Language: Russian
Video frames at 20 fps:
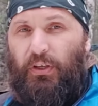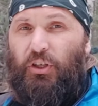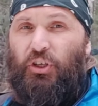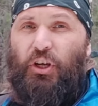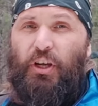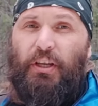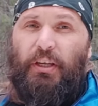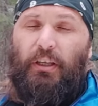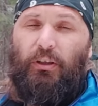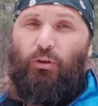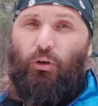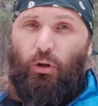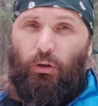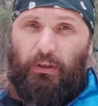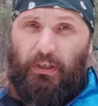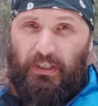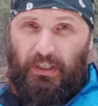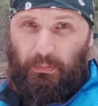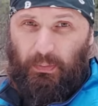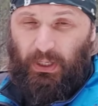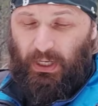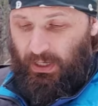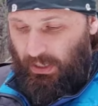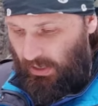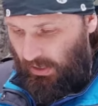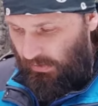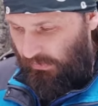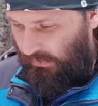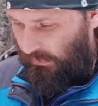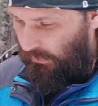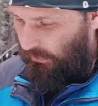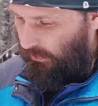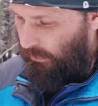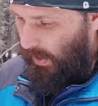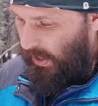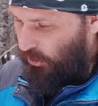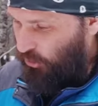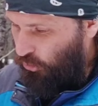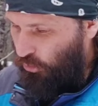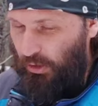течение долгой зимы в
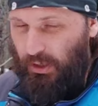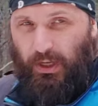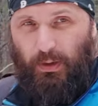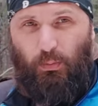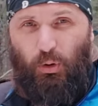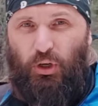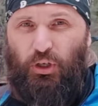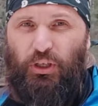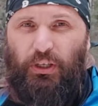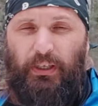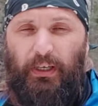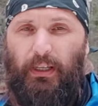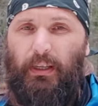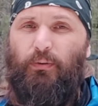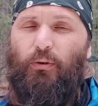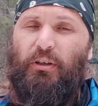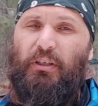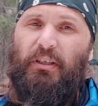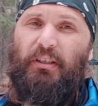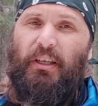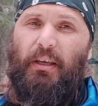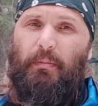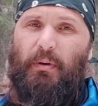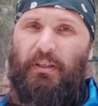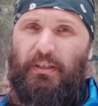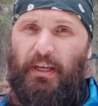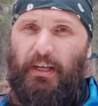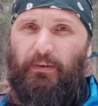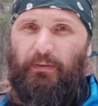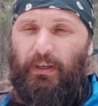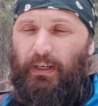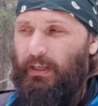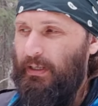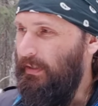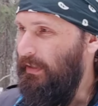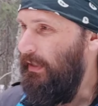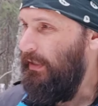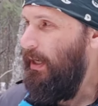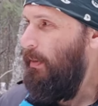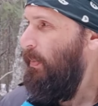большой и мощной корневой системе дерева
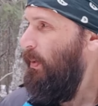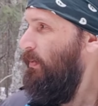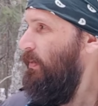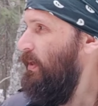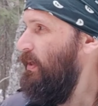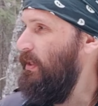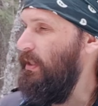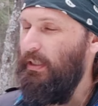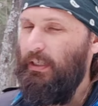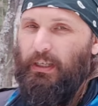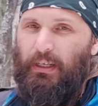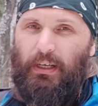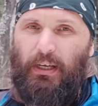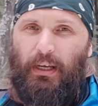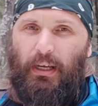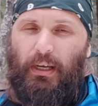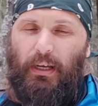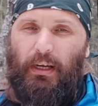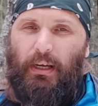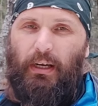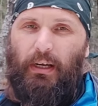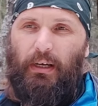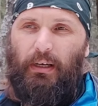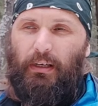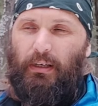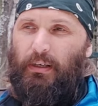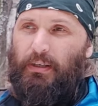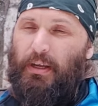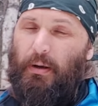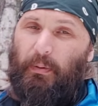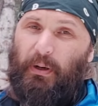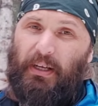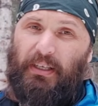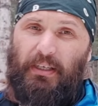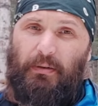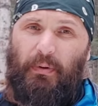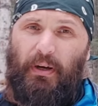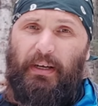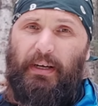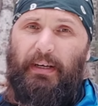накапливается э,
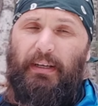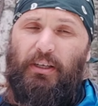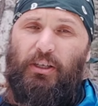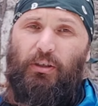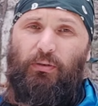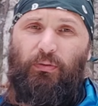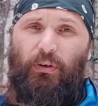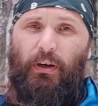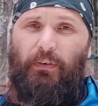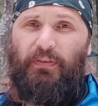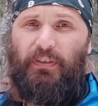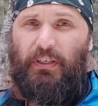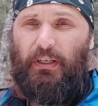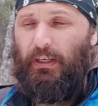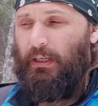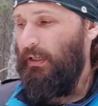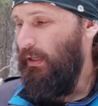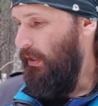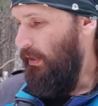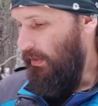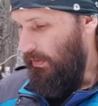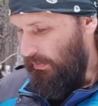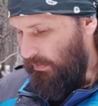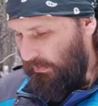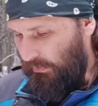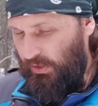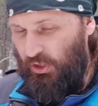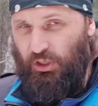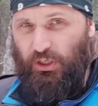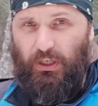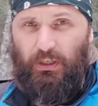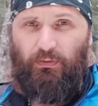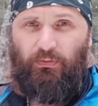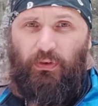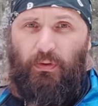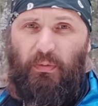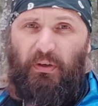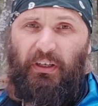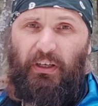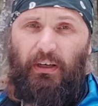необходимое количество всех веществ
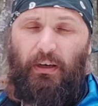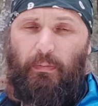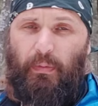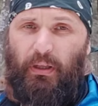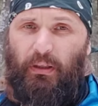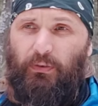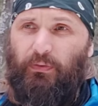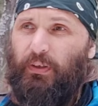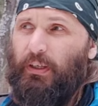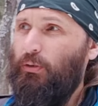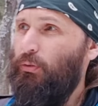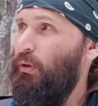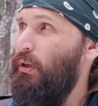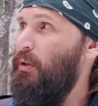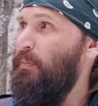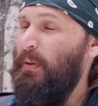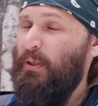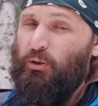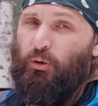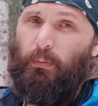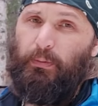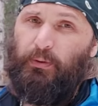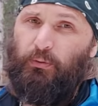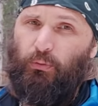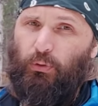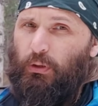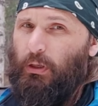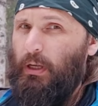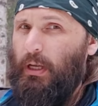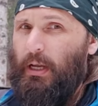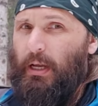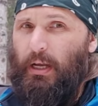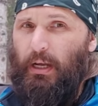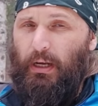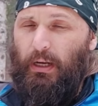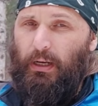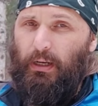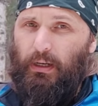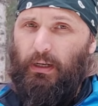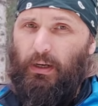и микроэлементов, которые способствуют
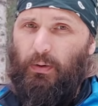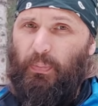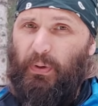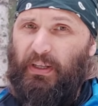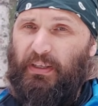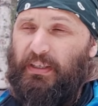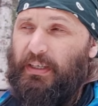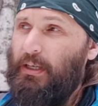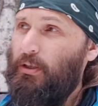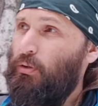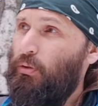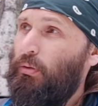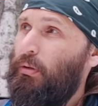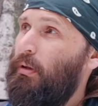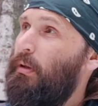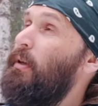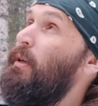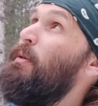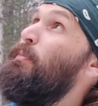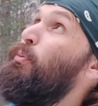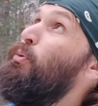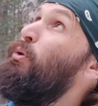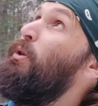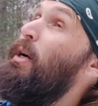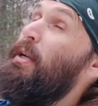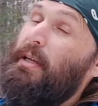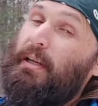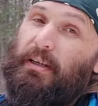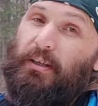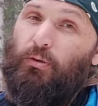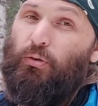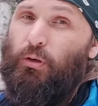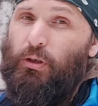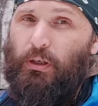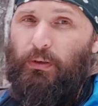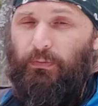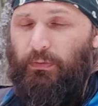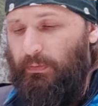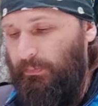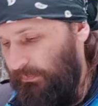э, процессу распускания листочков.